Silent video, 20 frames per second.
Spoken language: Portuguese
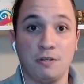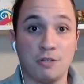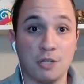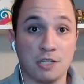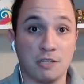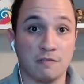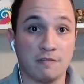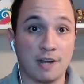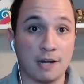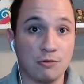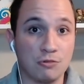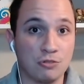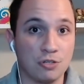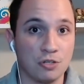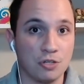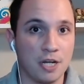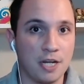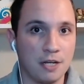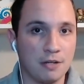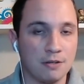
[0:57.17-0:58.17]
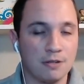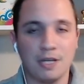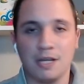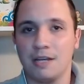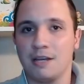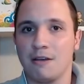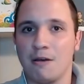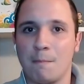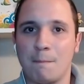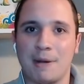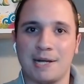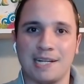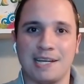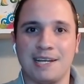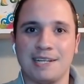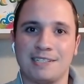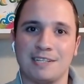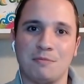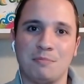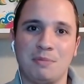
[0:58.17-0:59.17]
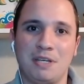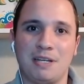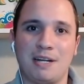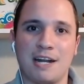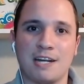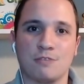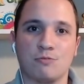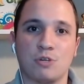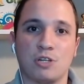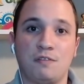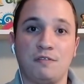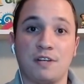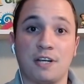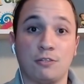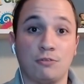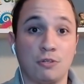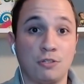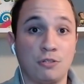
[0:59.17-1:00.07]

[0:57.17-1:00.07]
ativar o sininho para receber as notificações e